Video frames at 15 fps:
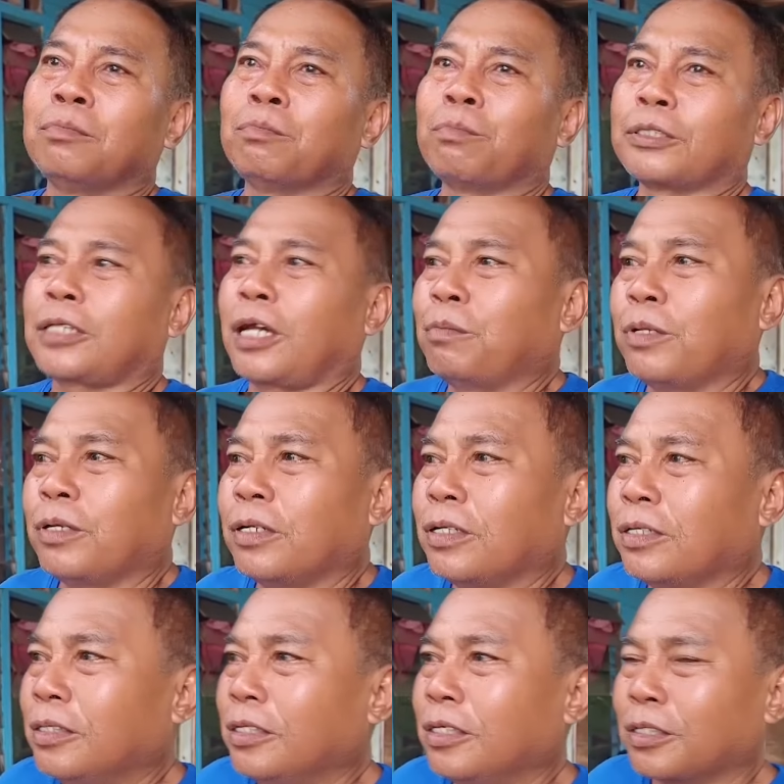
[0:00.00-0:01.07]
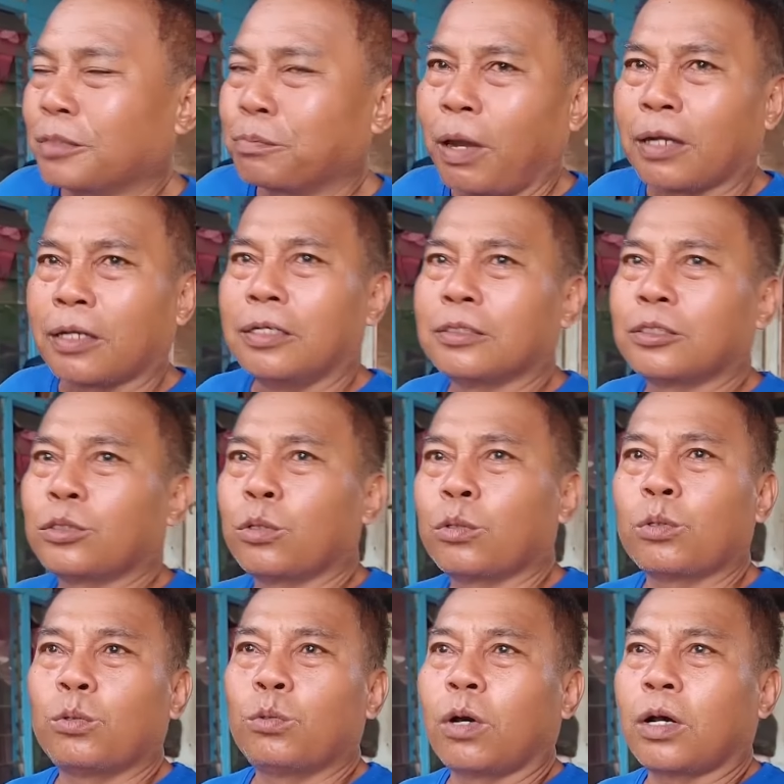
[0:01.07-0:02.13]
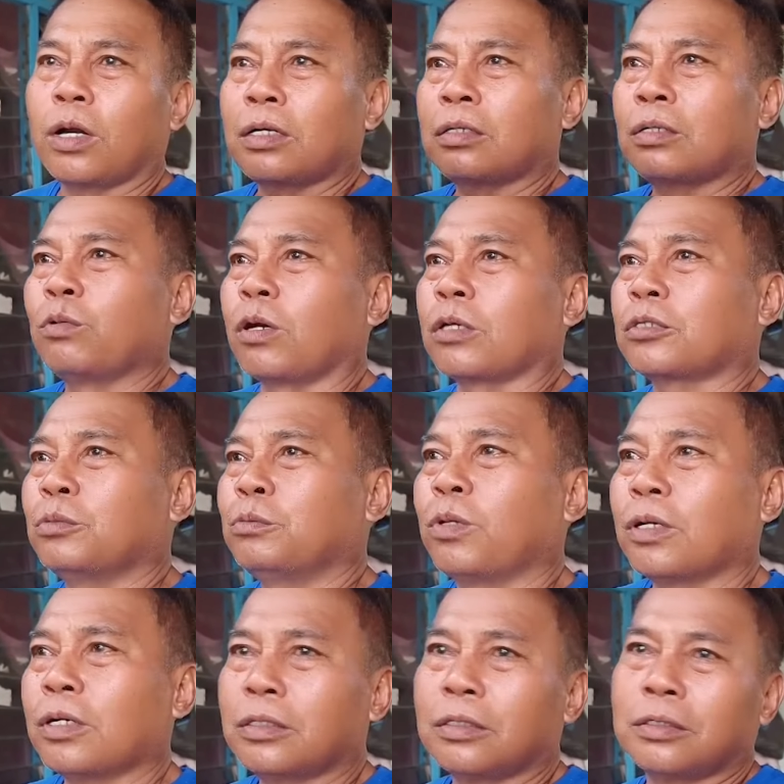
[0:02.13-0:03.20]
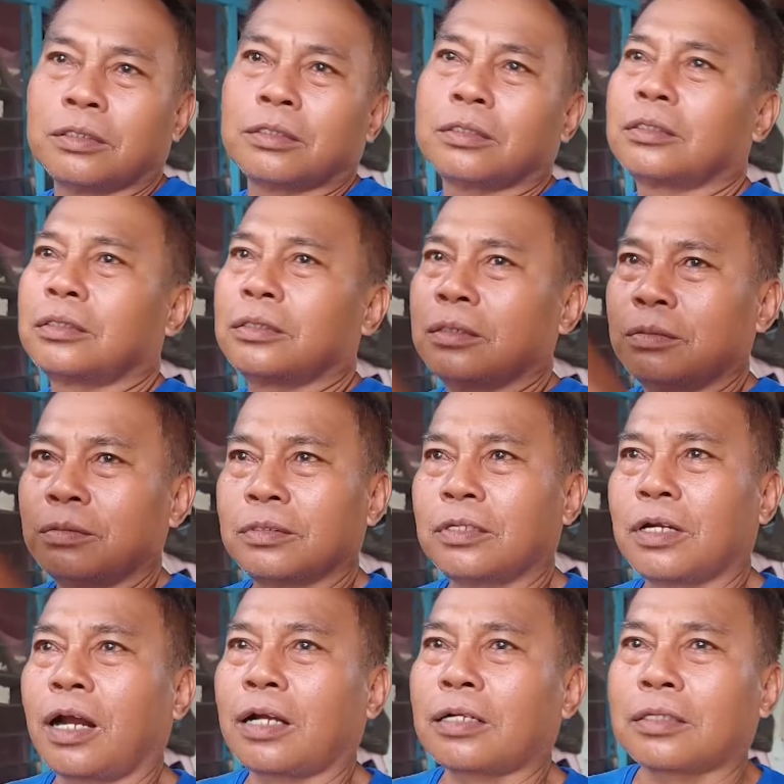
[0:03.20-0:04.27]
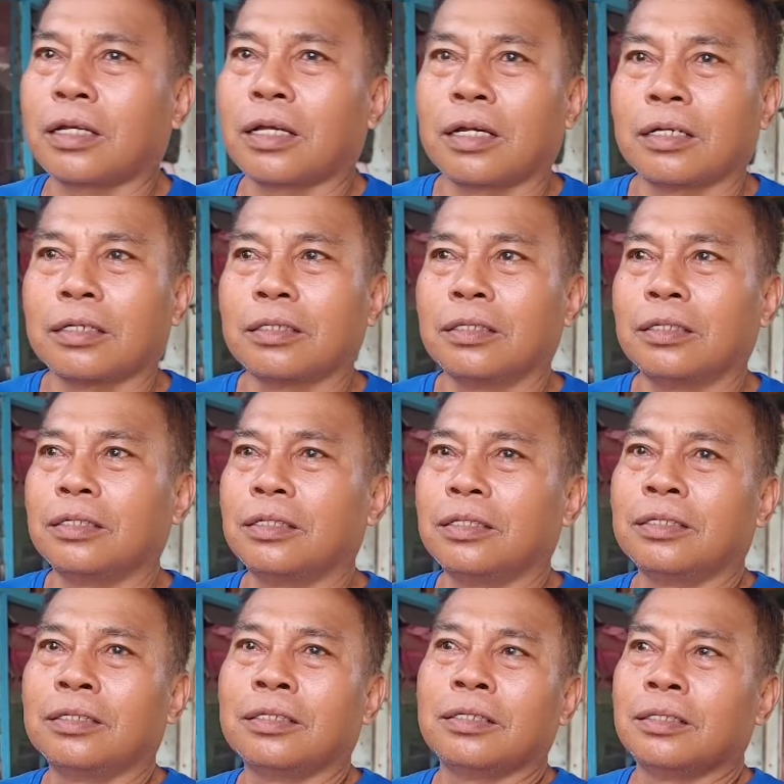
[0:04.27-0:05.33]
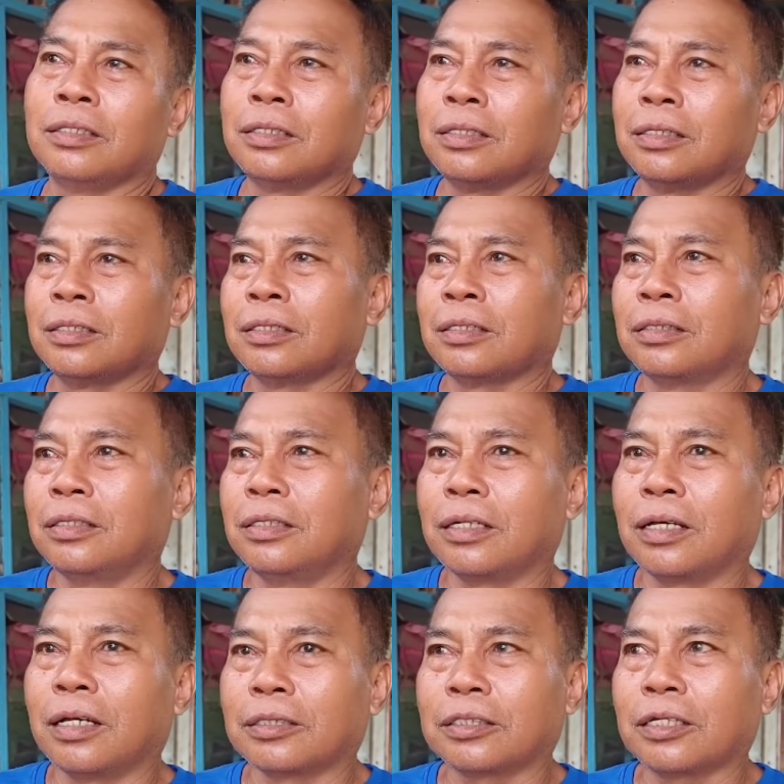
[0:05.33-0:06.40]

pas kami dipanggil suruh keluar keluar semua truknya digeser digeser